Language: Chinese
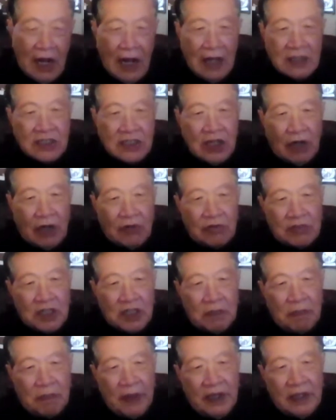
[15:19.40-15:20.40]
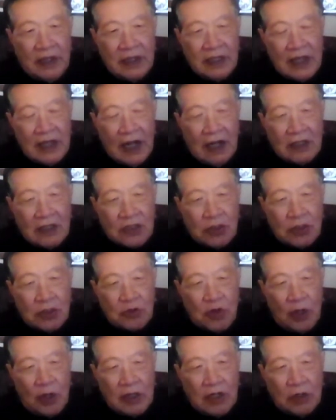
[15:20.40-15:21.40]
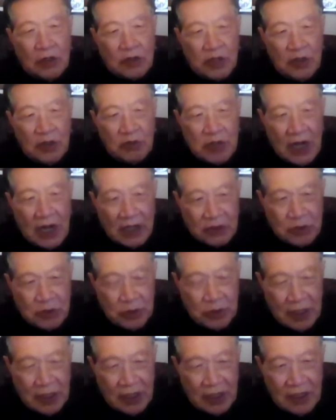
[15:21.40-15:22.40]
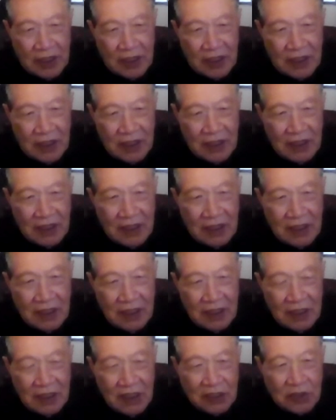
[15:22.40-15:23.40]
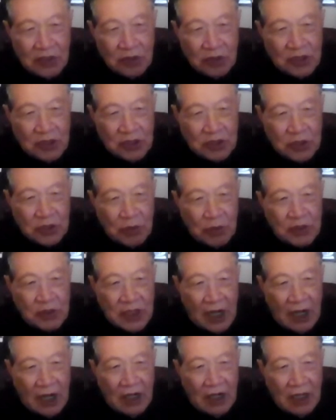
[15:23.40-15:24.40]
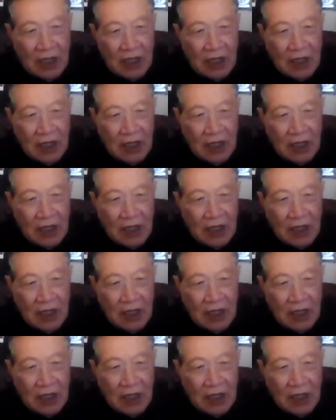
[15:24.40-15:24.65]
他假如是被人家从窗口丢下去的，那就是凶手。